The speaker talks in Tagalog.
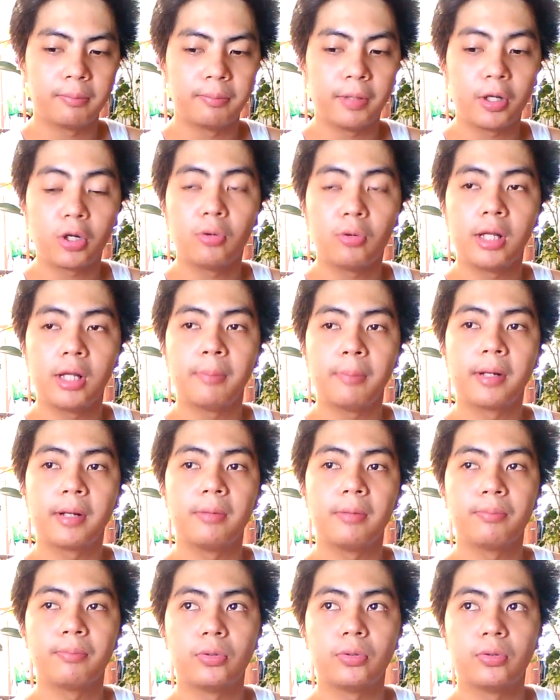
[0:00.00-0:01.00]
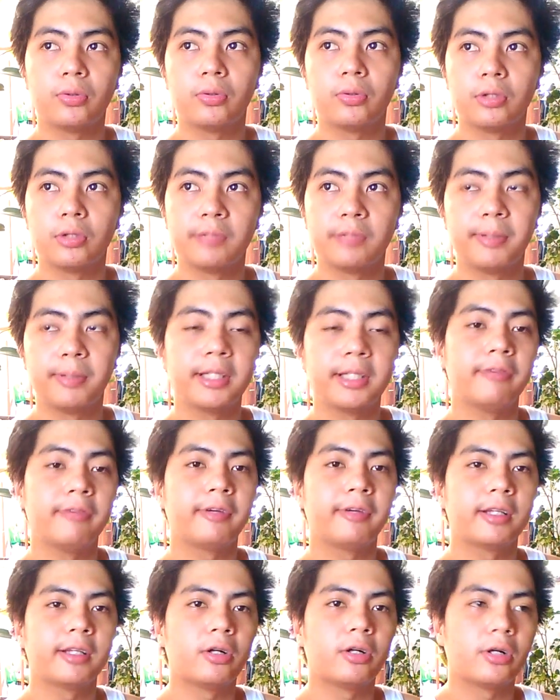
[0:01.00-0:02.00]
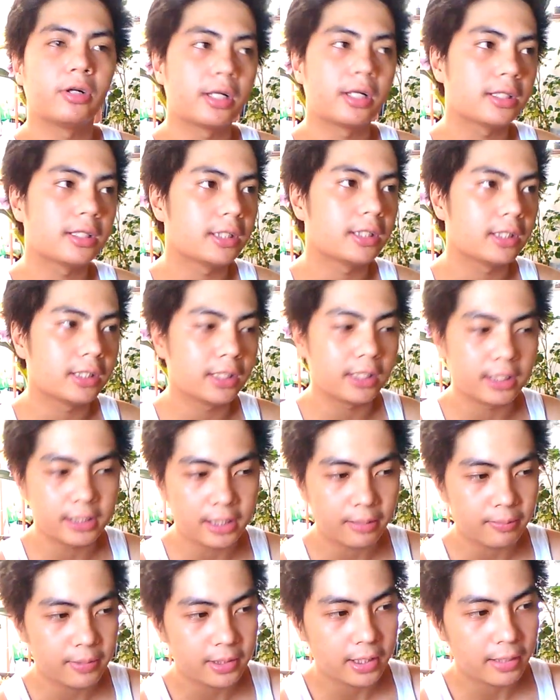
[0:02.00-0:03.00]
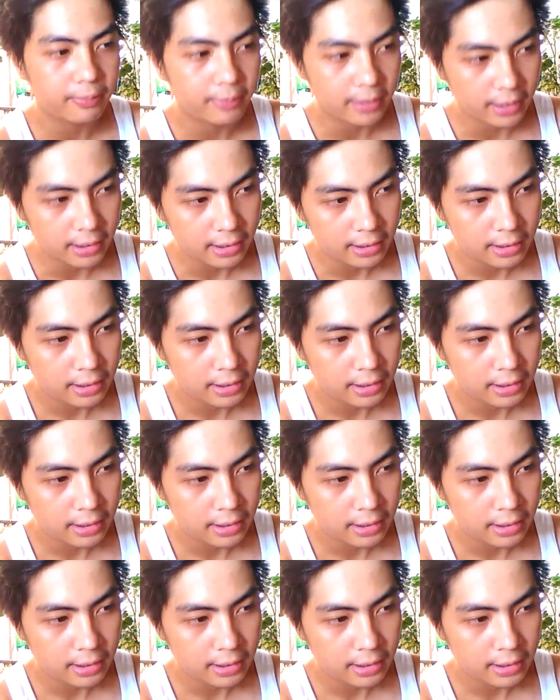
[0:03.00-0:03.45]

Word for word: Pero wala pa rin pong specific na oras na sinasabi sa amin.